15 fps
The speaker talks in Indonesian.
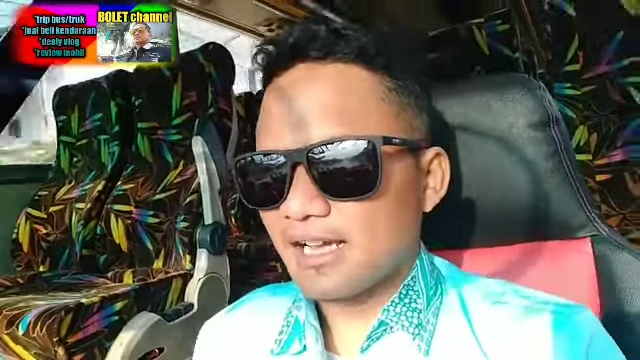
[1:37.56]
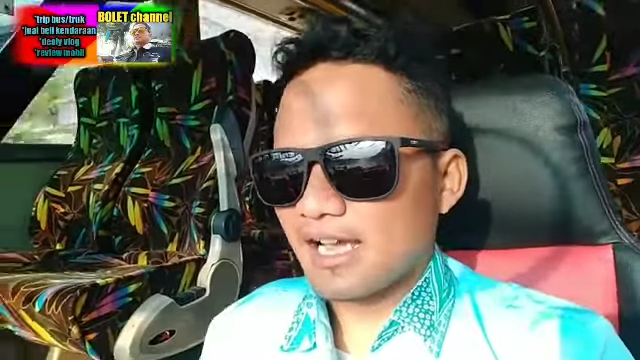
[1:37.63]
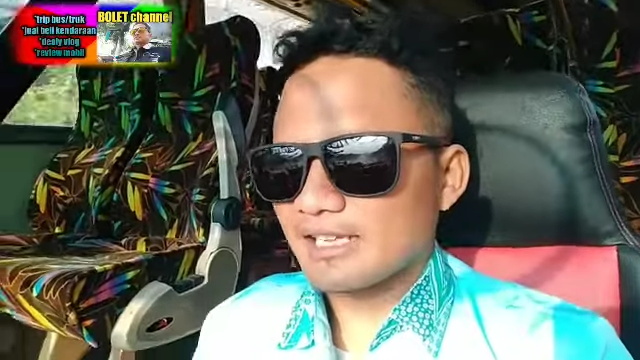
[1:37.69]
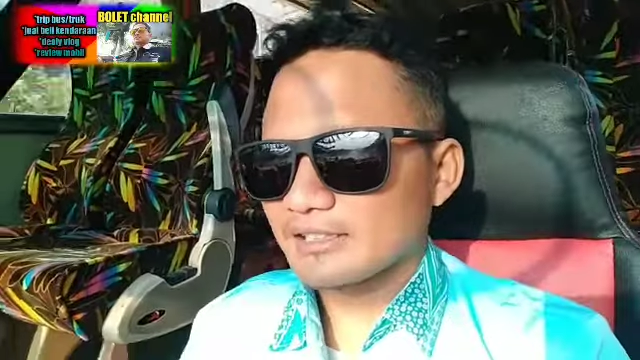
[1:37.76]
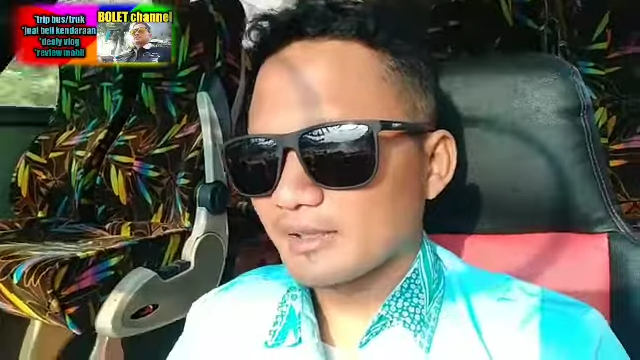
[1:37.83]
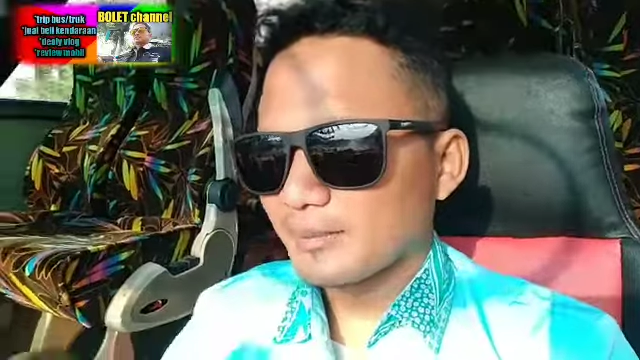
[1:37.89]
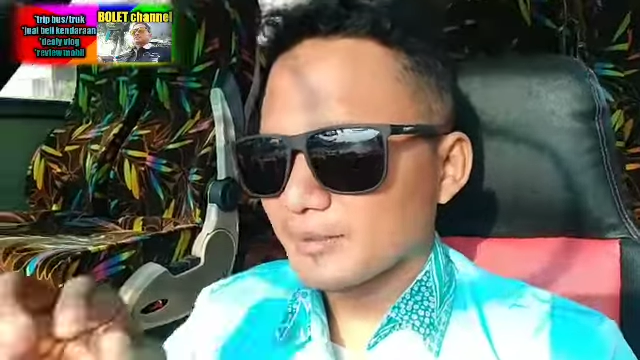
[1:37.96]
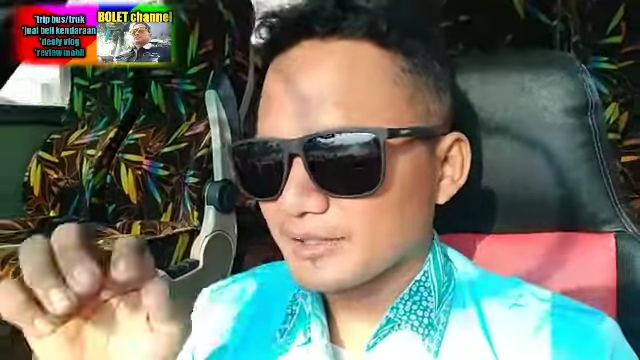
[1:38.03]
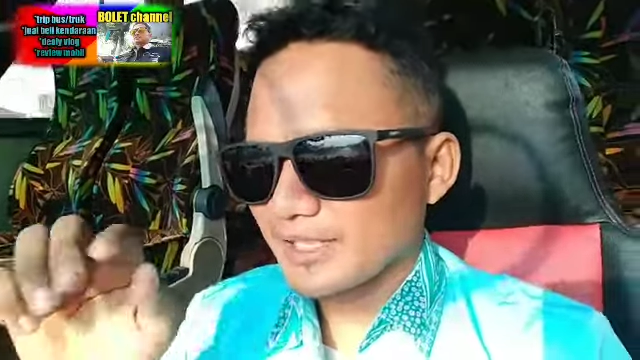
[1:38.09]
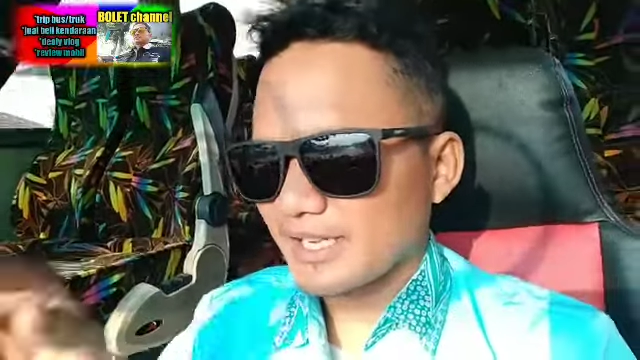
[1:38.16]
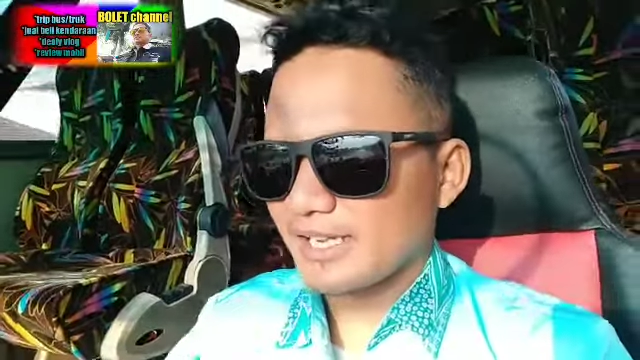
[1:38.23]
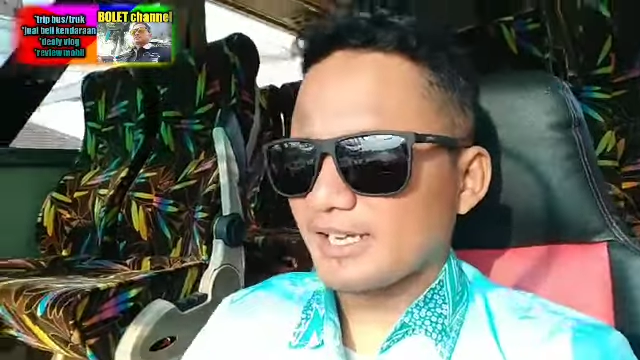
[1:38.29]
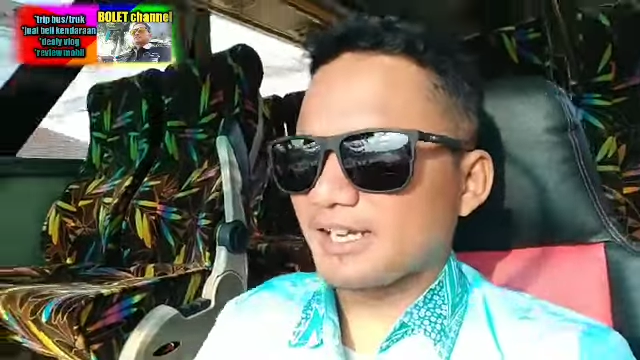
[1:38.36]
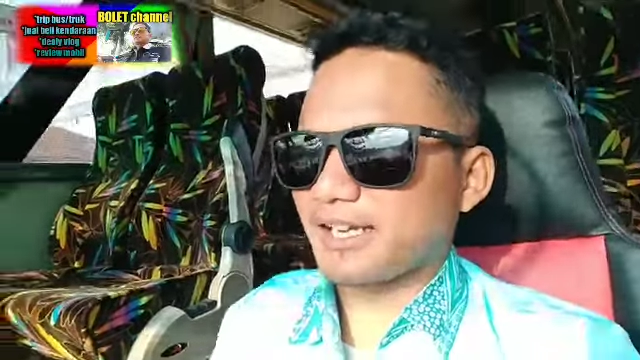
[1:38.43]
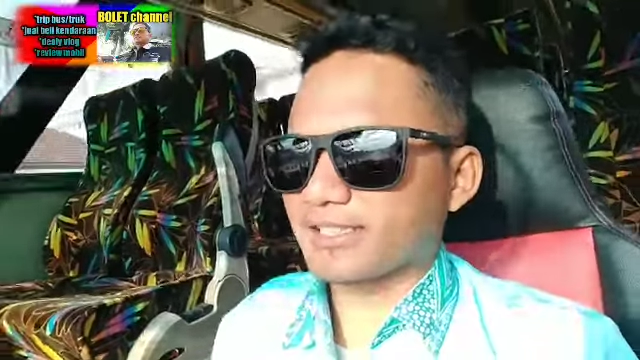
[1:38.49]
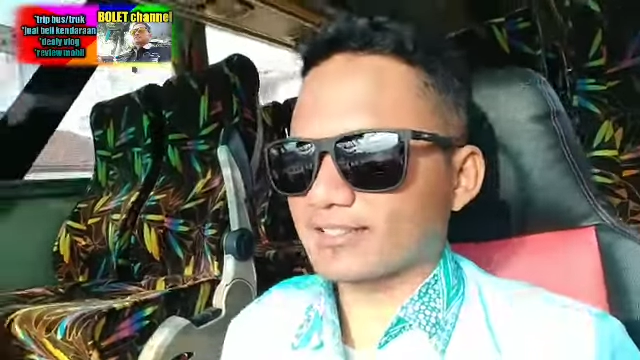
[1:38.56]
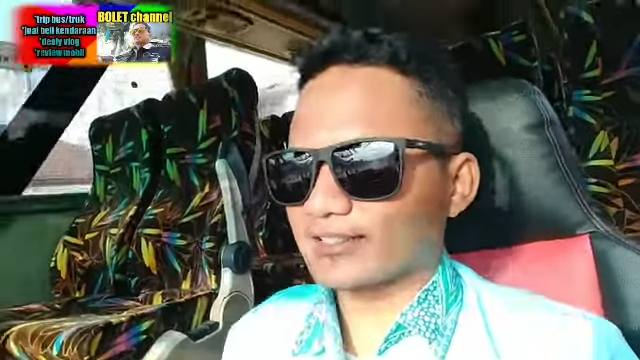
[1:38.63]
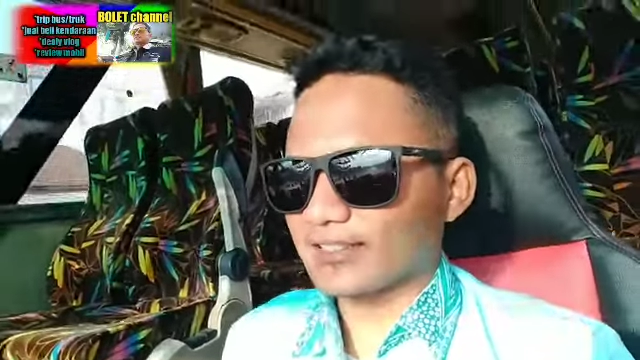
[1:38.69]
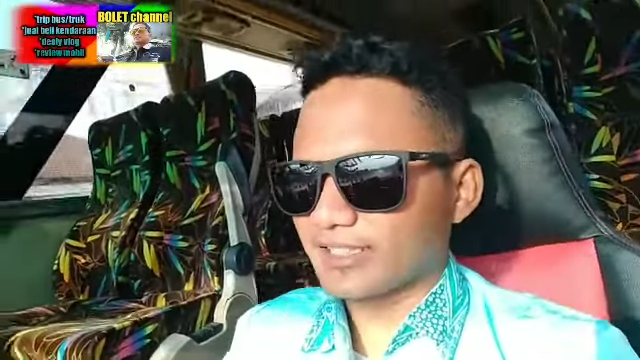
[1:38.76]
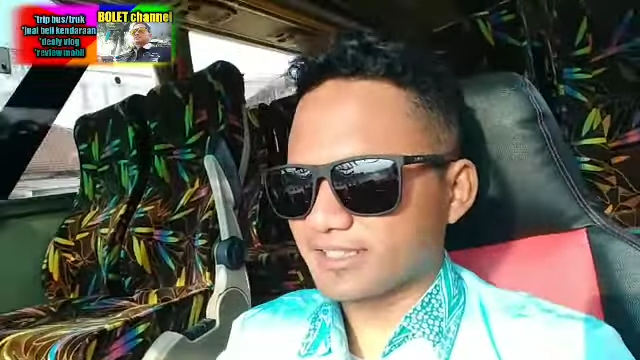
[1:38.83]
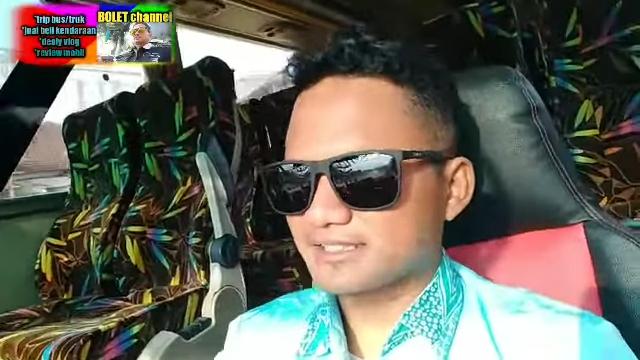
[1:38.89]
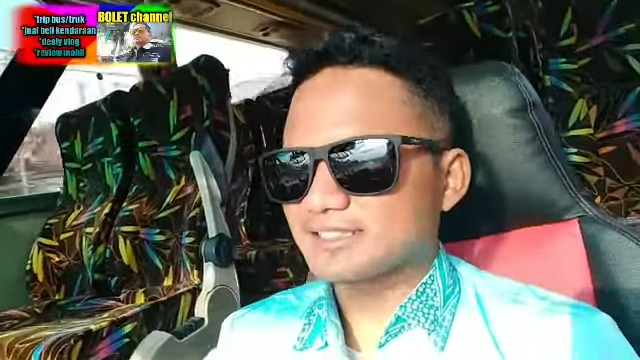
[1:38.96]
atau punya
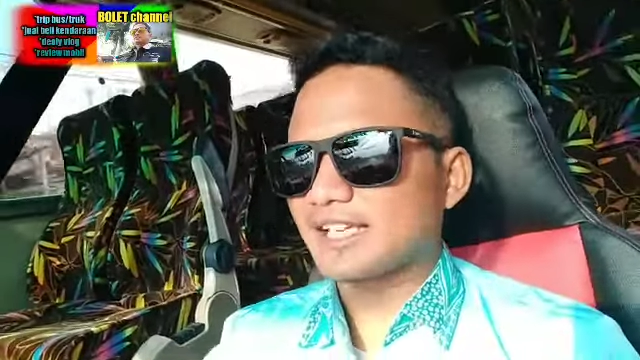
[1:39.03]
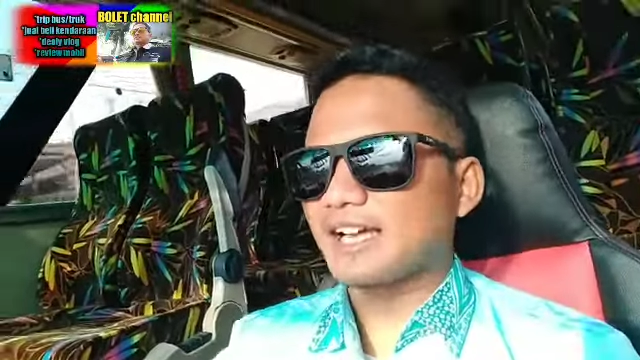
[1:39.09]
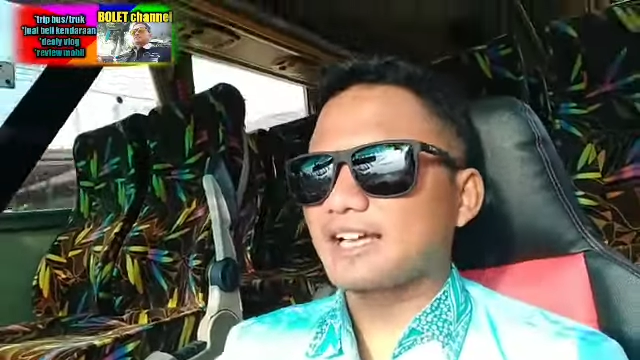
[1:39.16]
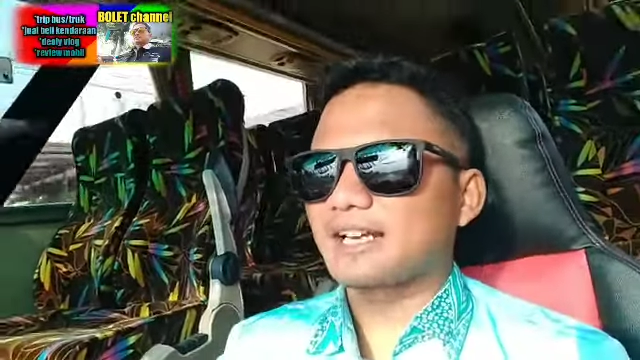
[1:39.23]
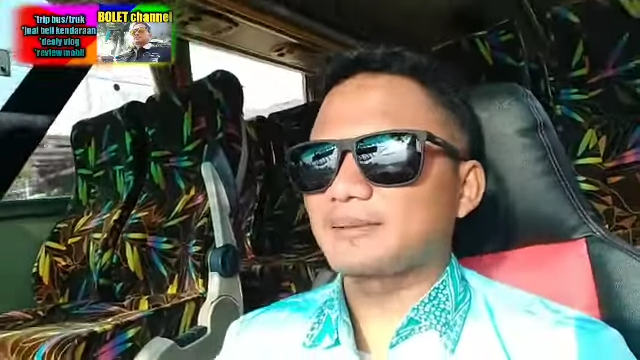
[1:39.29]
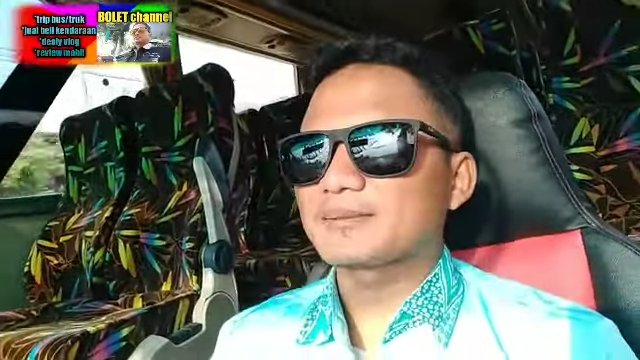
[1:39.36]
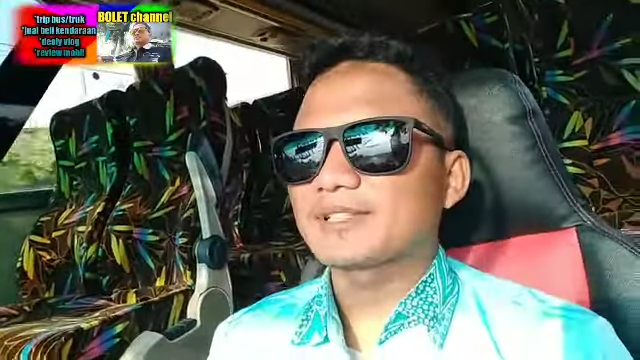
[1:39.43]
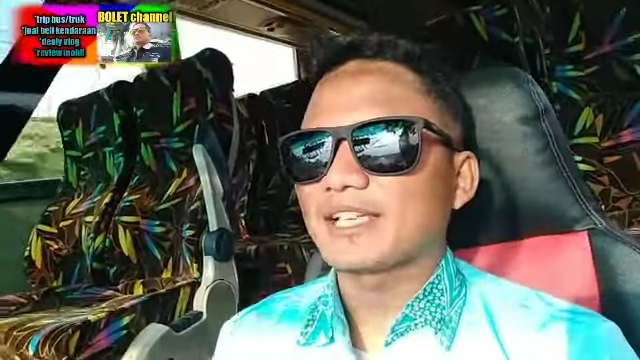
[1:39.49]
Instagram